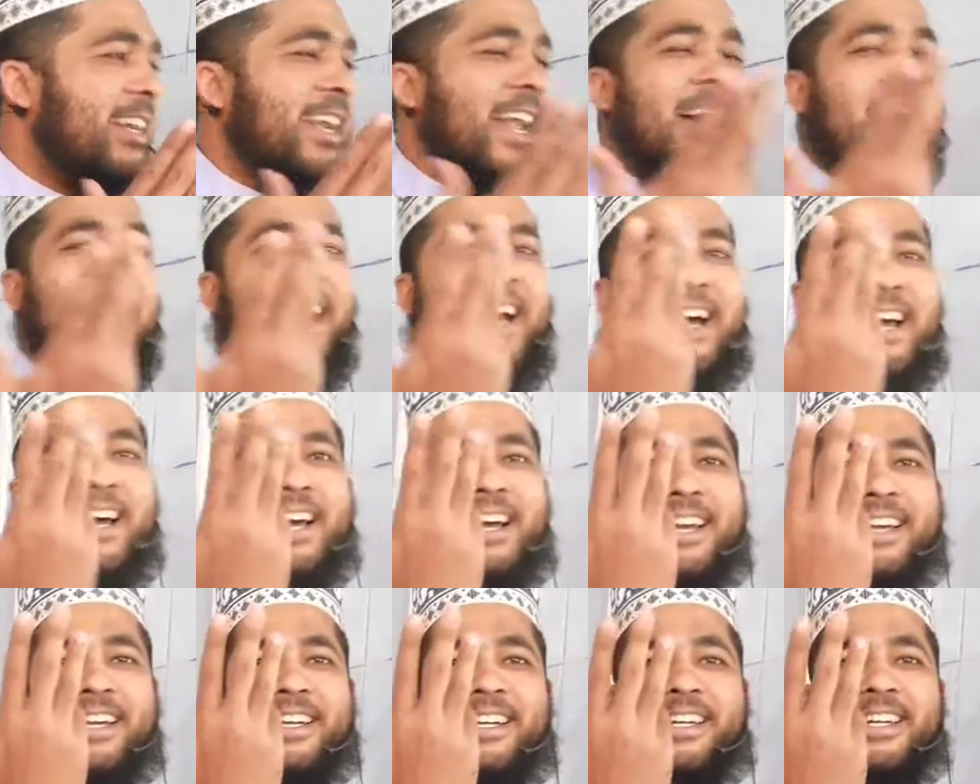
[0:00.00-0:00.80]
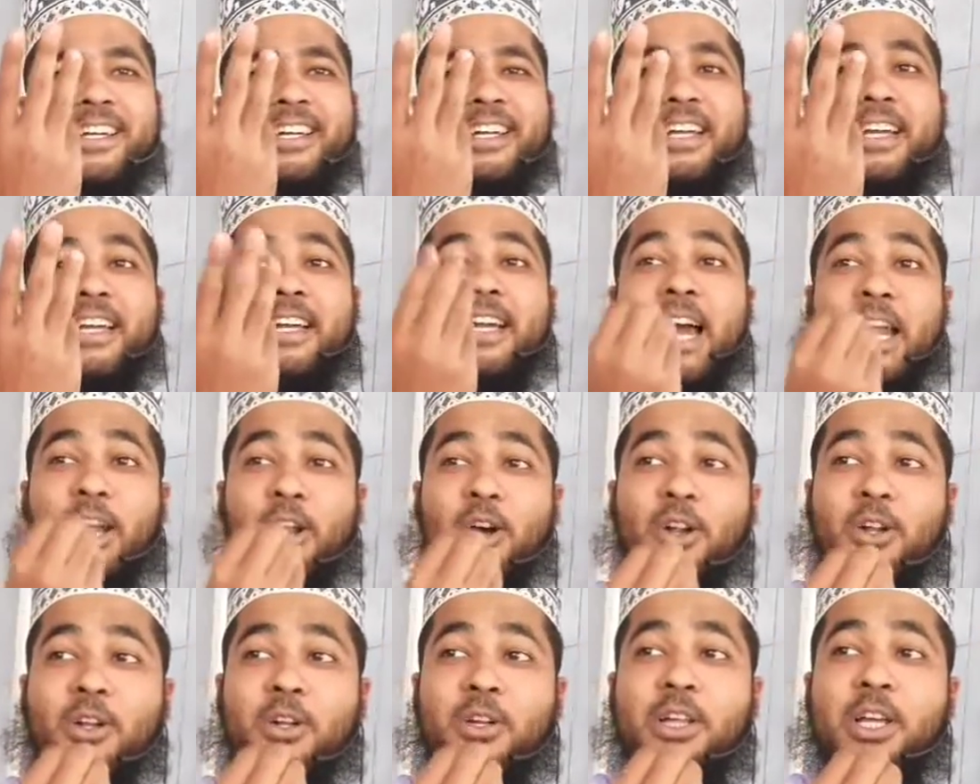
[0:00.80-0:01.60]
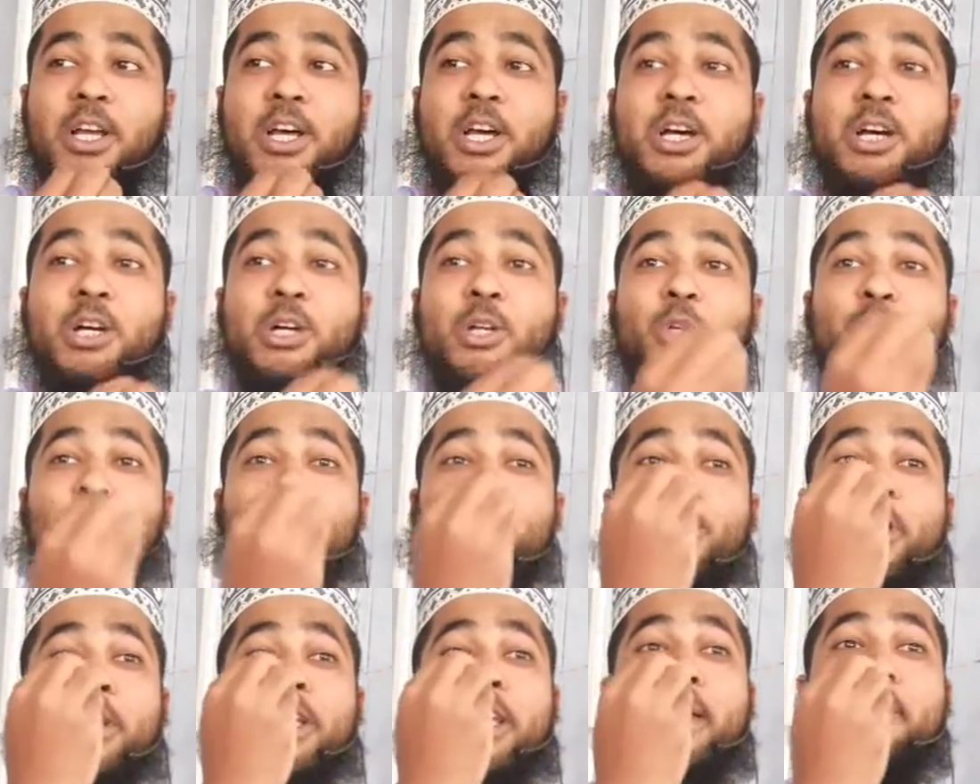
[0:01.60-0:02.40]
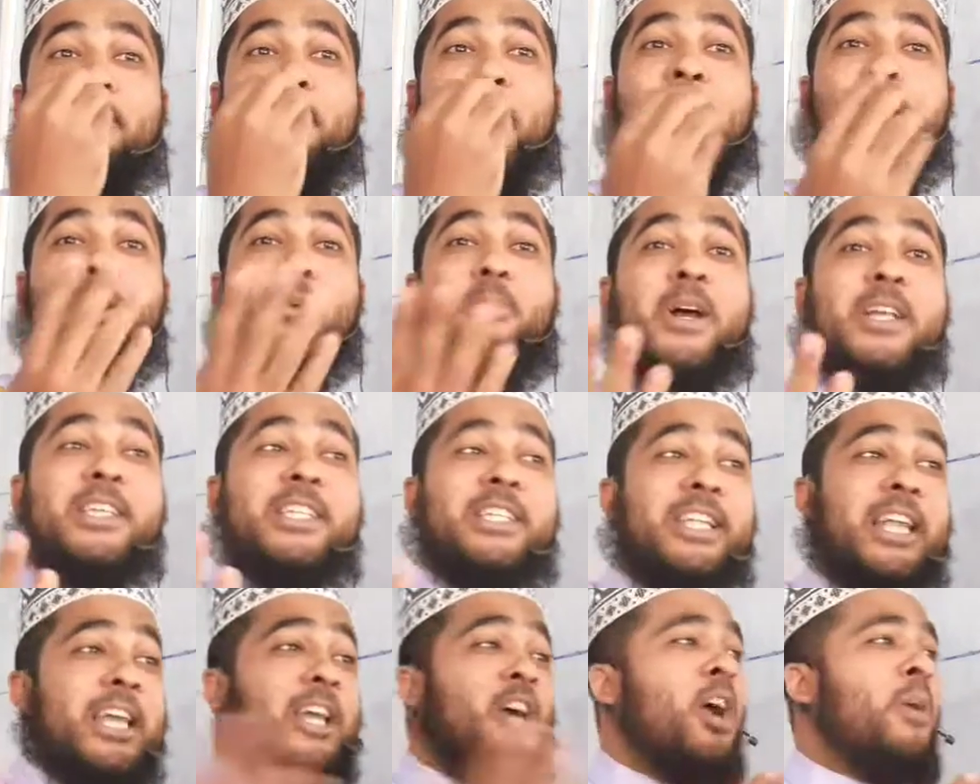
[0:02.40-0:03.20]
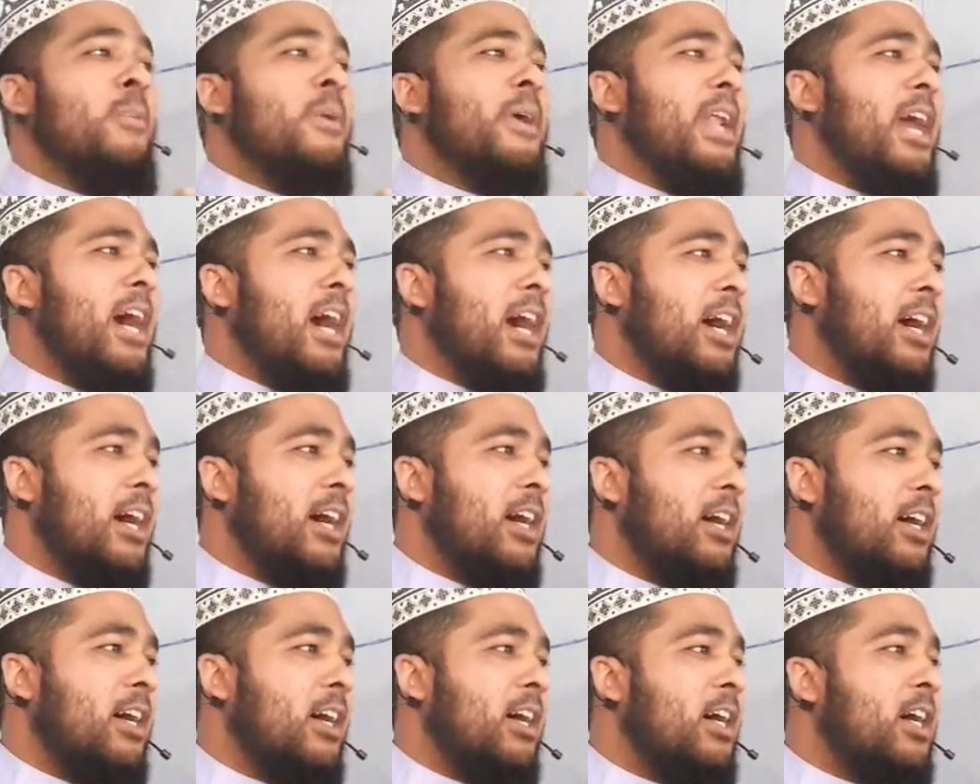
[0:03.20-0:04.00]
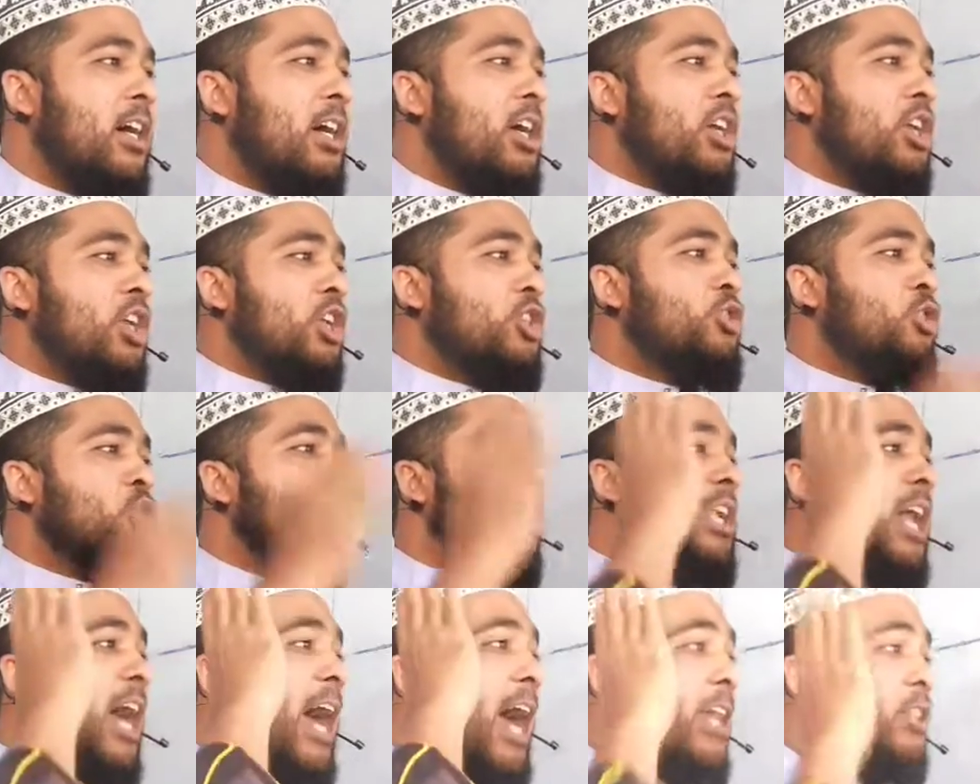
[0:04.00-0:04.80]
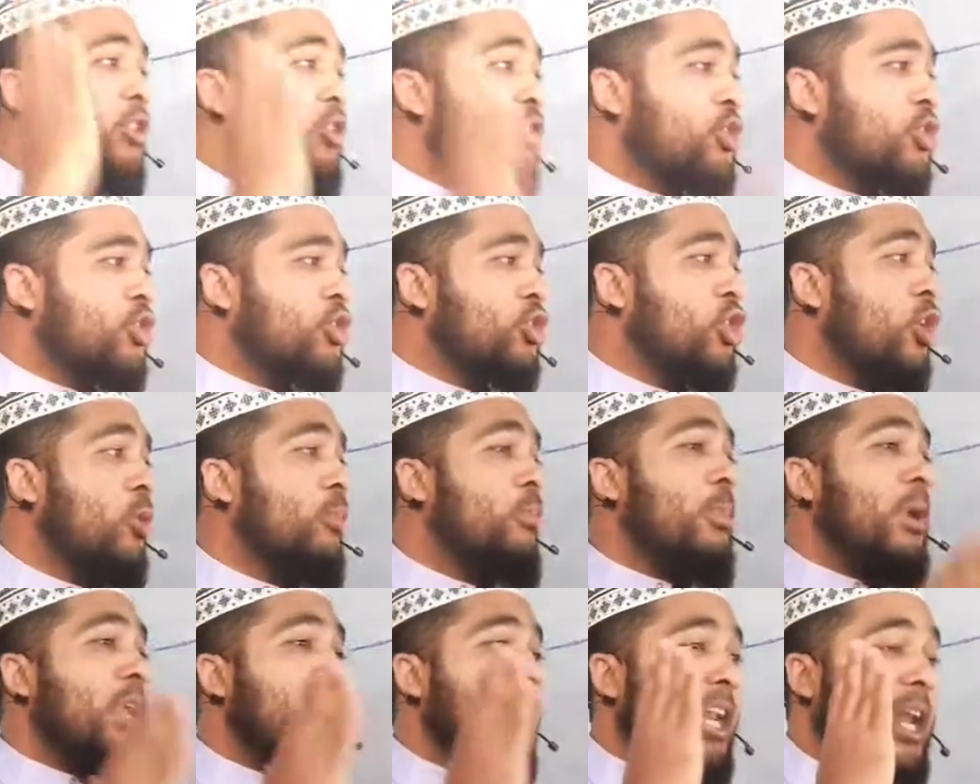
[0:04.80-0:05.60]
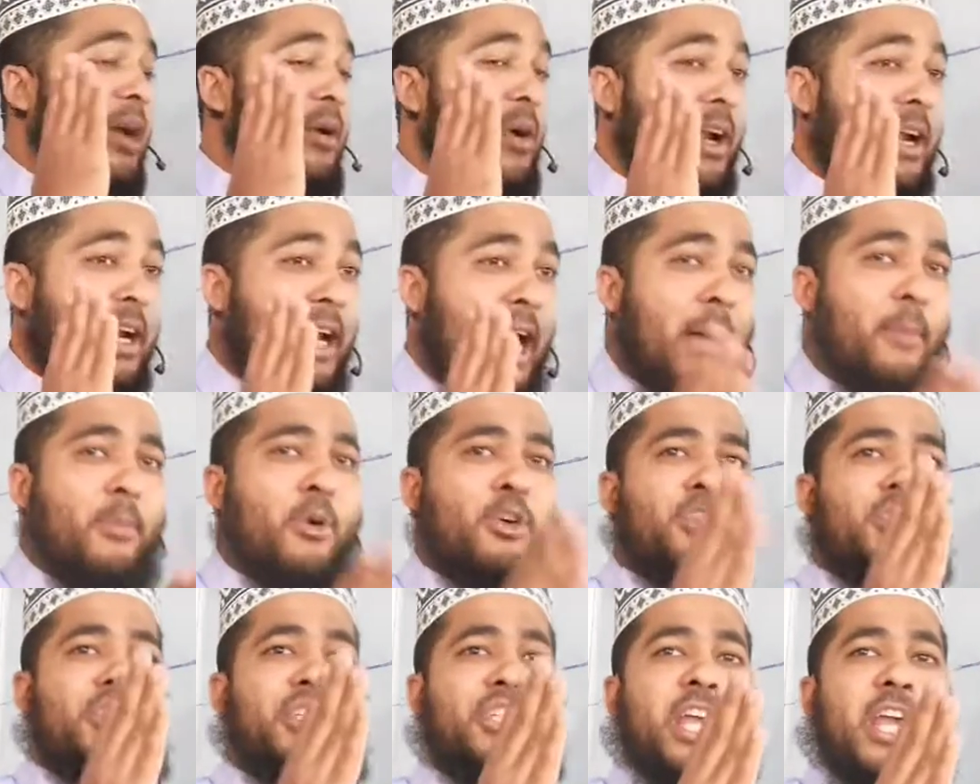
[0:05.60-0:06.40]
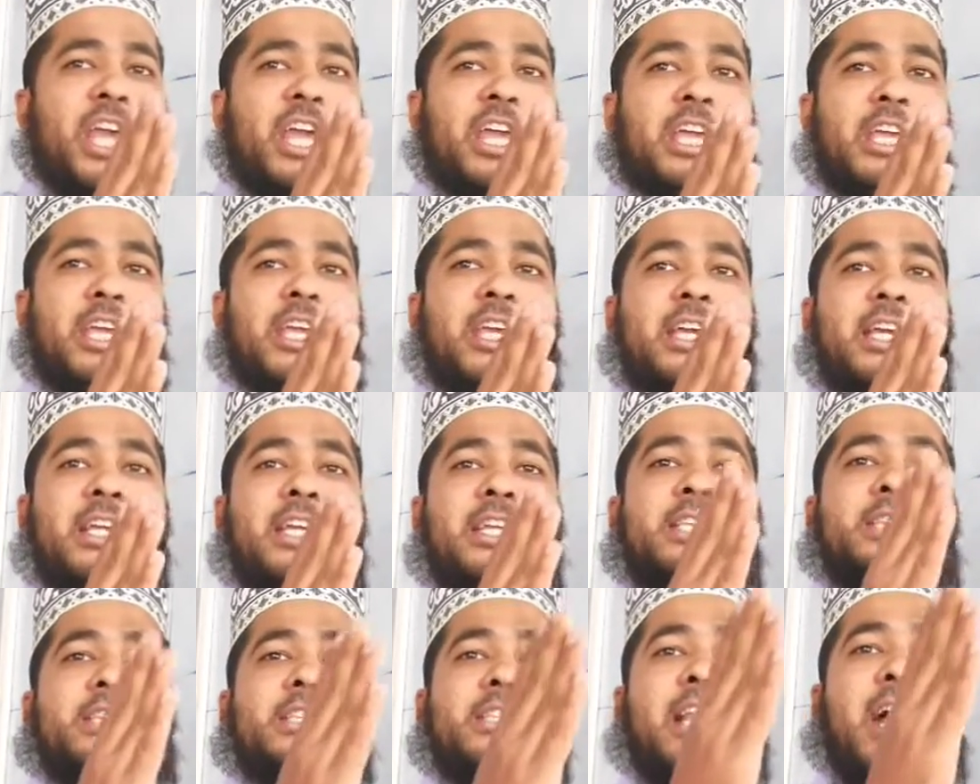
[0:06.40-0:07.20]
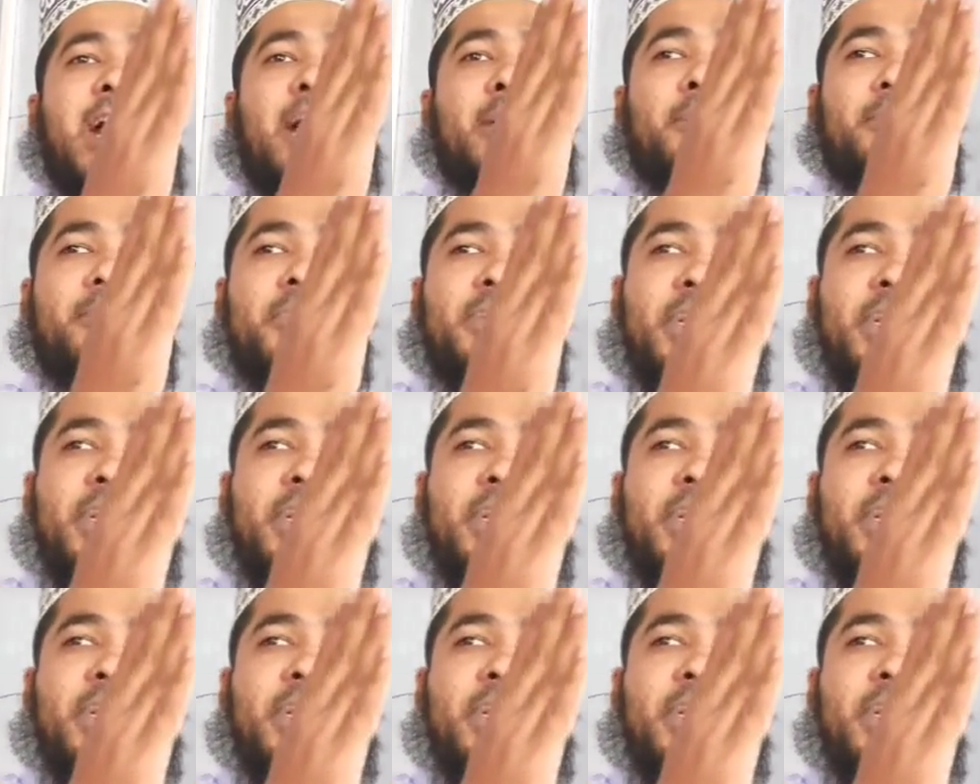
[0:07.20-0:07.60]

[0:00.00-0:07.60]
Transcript: না কারণ রসুলকে ভালোবাসলে হবে না রসুলের আদর্শ মেনে নেওয়ার নাম হচ্ছে ইসলাম